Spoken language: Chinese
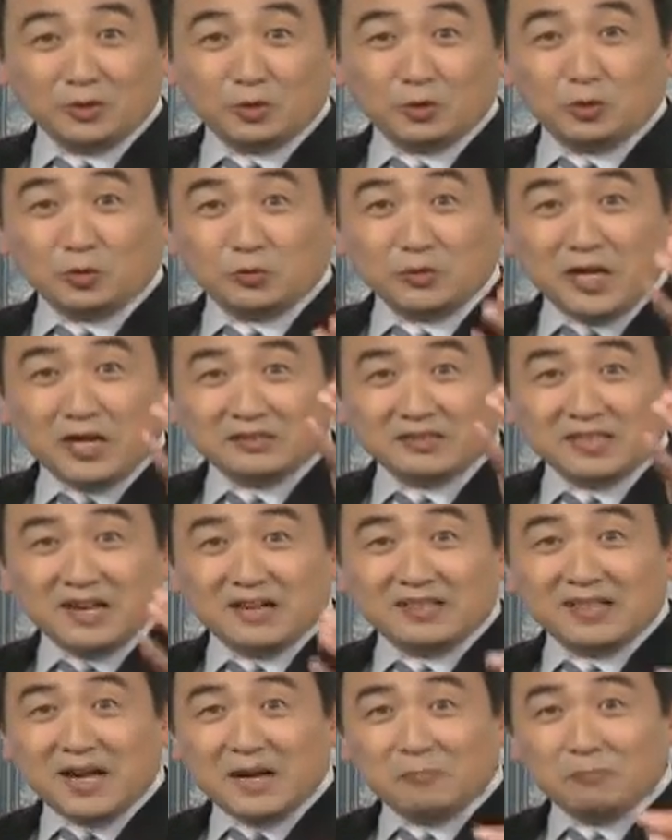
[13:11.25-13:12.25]
中央电
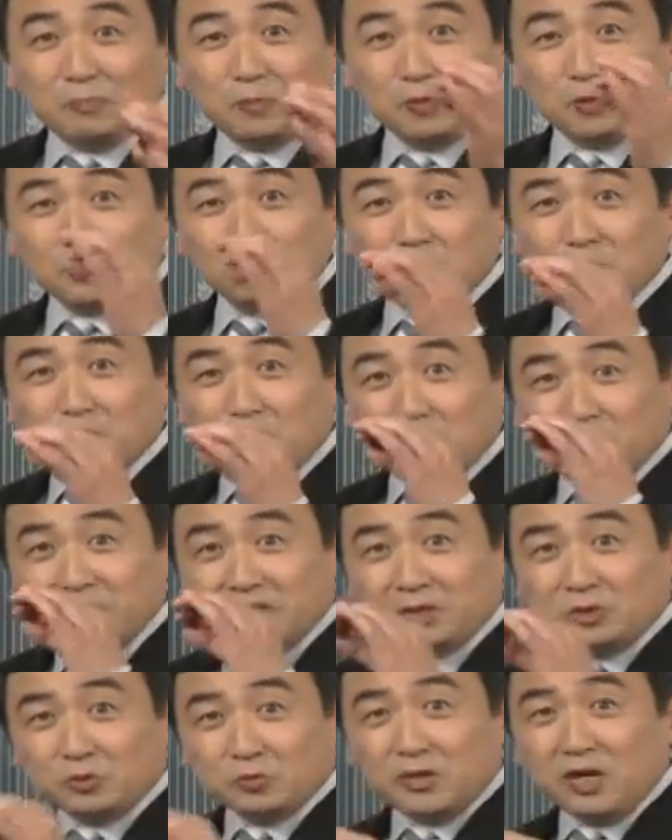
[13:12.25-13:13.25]
视台播出某
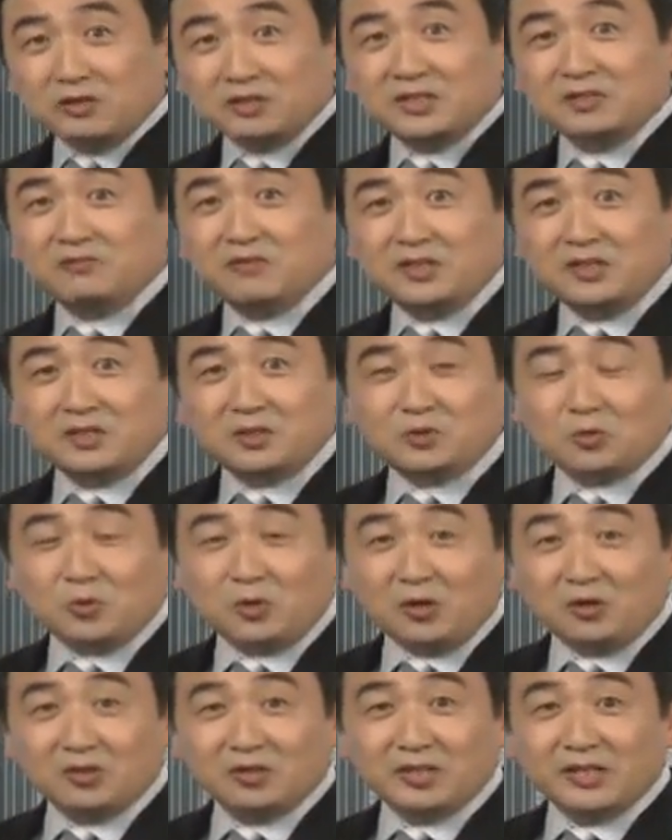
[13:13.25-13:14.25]
些重要新闻的时
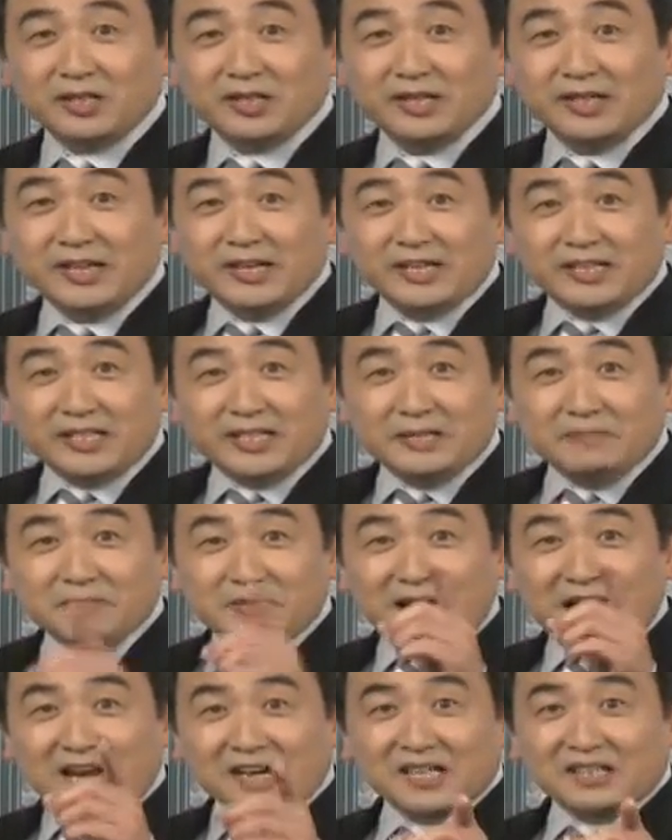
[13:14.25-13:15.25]
候，你们
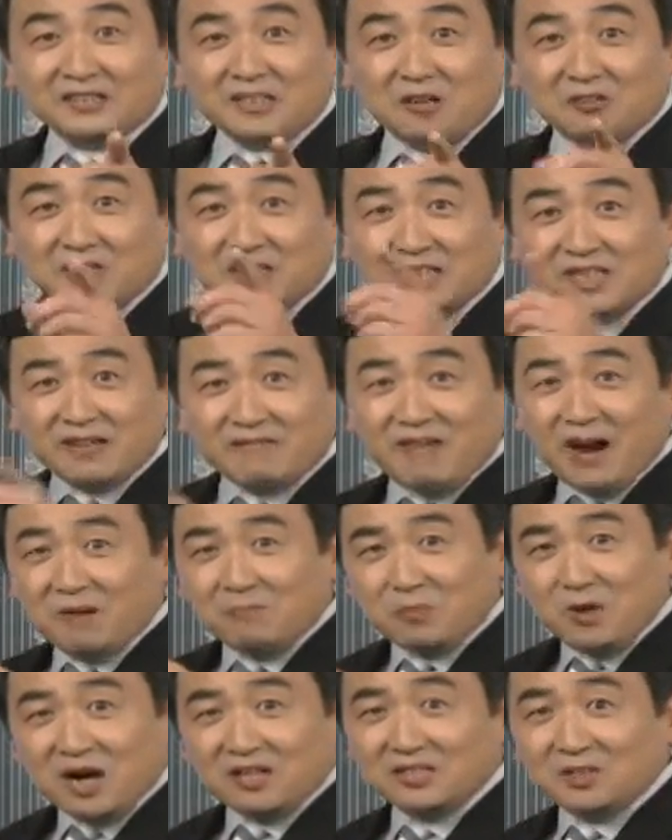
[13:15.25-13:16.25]
家领导今天晚上
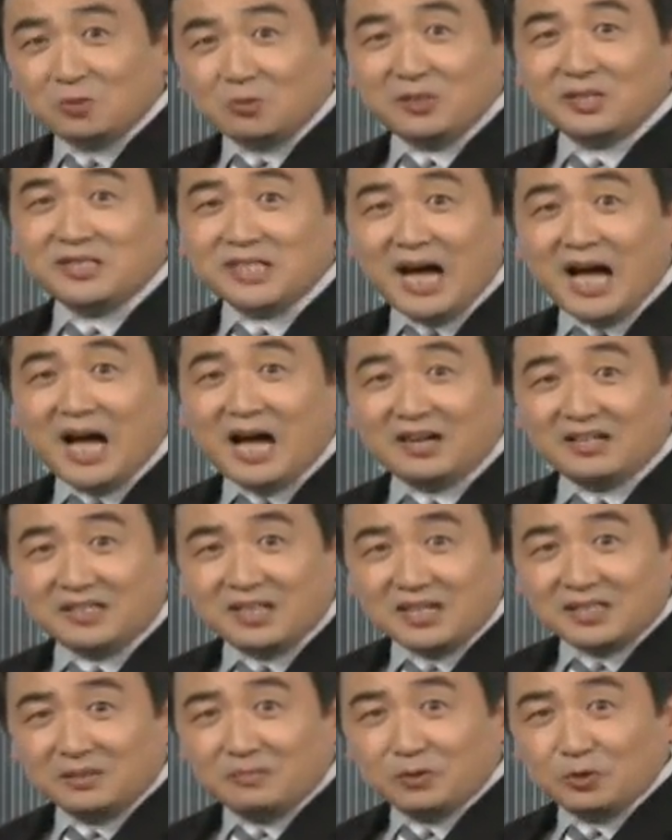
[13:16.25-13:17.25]
不让你回家，
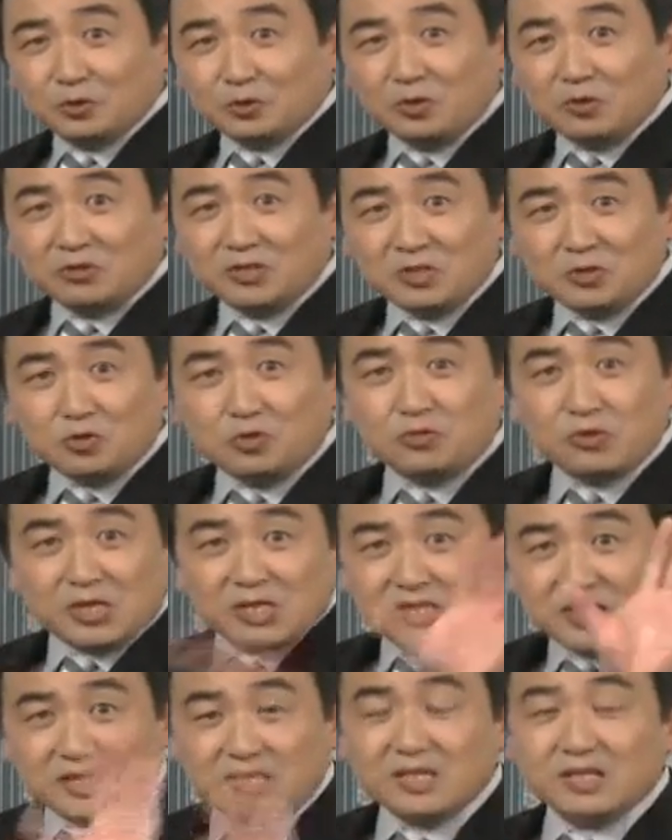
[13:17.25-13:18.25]
让你们所有人学
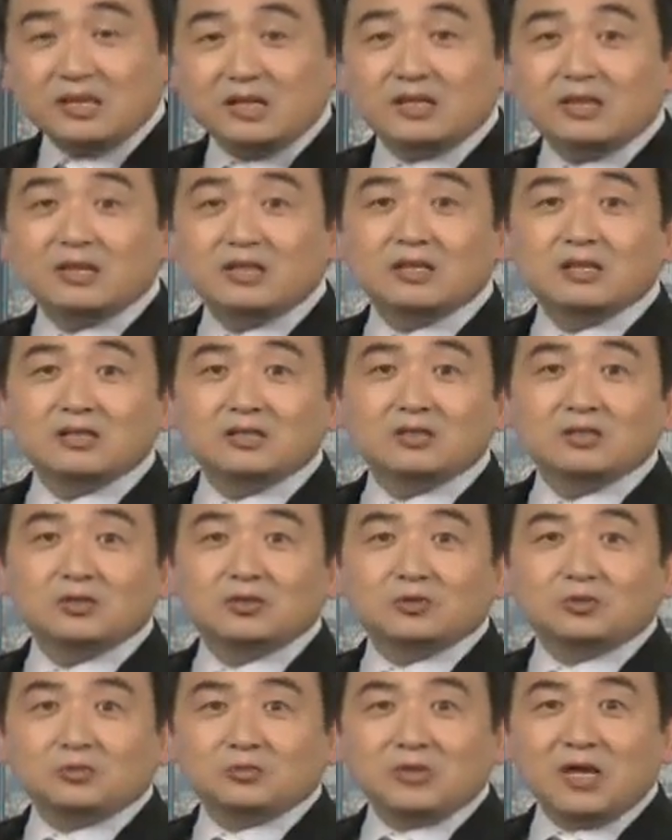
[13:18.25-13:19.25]
习
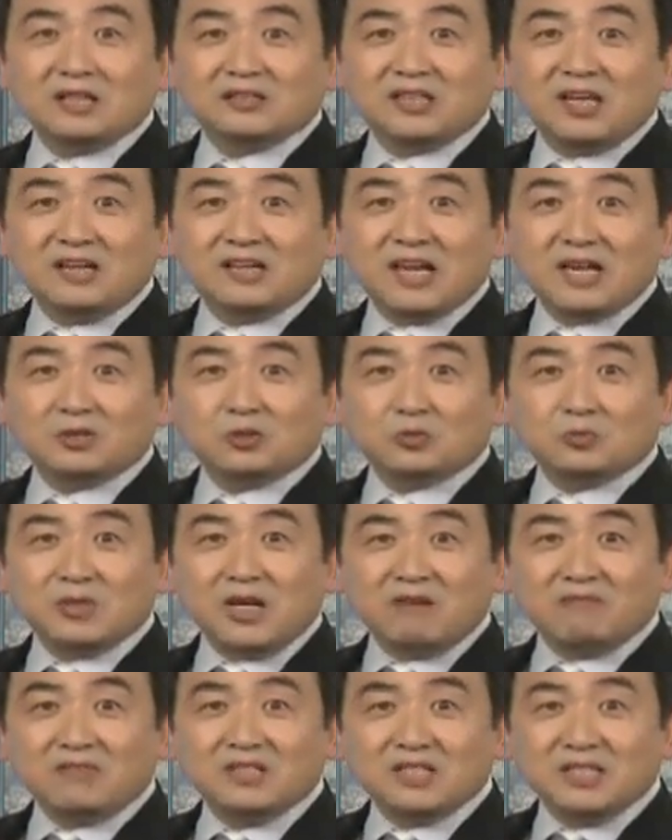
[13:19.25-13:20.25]
中央电视台中
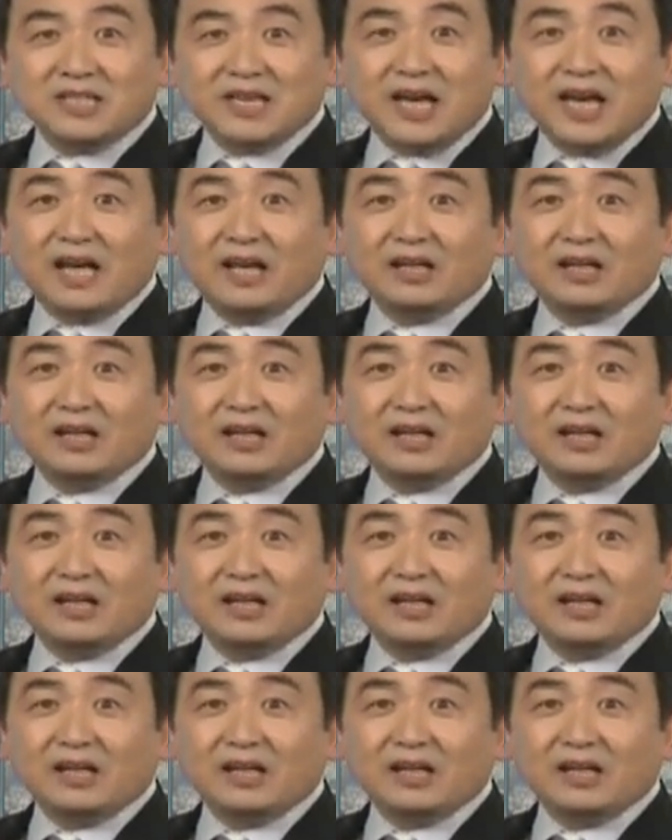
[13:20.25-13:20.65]
央文件。